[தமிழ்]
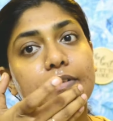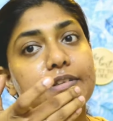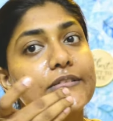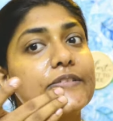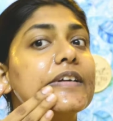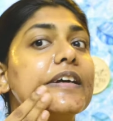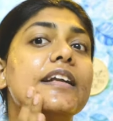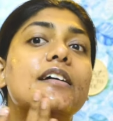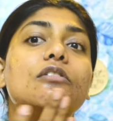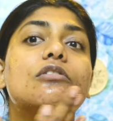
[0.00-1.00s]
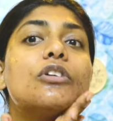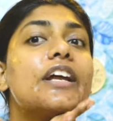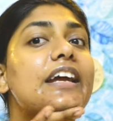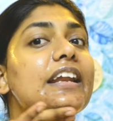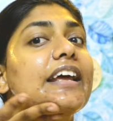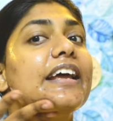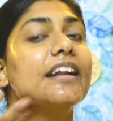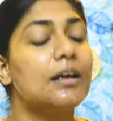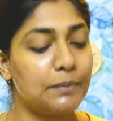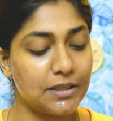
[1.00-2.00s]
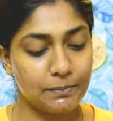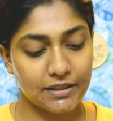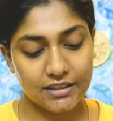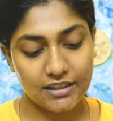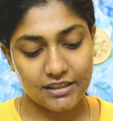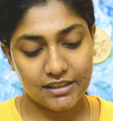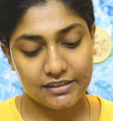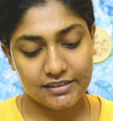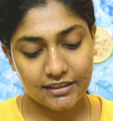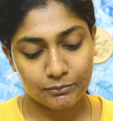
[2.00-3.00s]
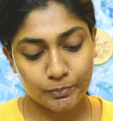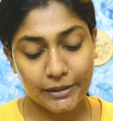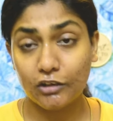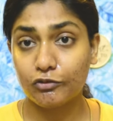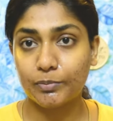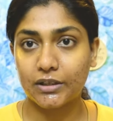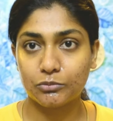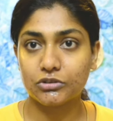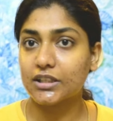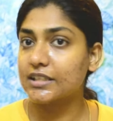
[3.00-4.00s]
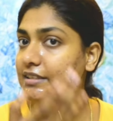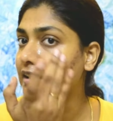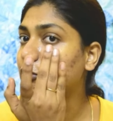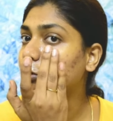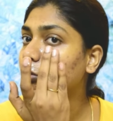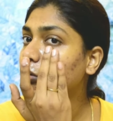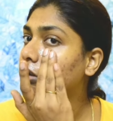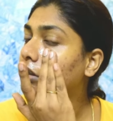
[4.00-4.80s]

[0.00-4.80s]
ஸோ நல்லா ஒரே லேயர் அப்ளை பண்ணால் தான் ஈஸியாக நம்ம பீல் ஆஃப் பண்ணும்போது ஈஸியாக வரும்